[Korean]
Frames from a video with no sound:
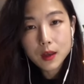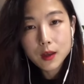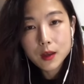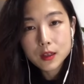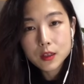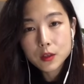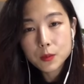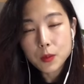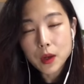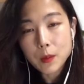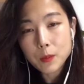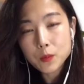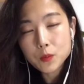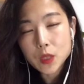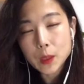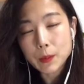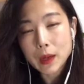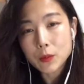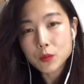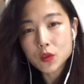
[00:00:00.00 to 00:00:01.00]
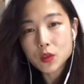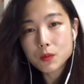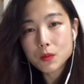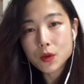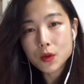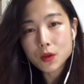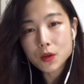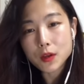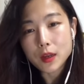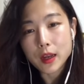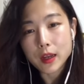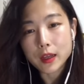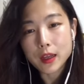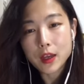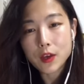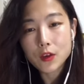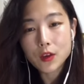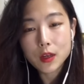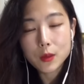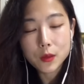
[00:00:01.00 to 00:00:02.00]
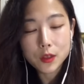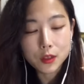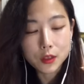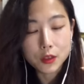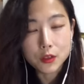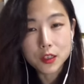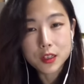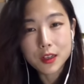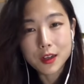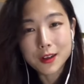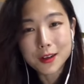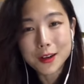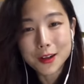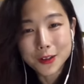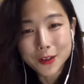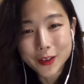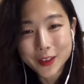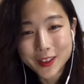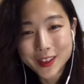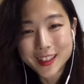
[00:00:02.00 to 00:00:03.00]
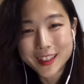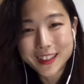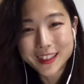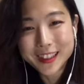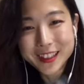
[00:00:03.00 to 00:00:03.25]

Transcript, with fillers: 저 밥, 밥좀 먹으러 갈게요 하면서 전시 가려고요, 지금.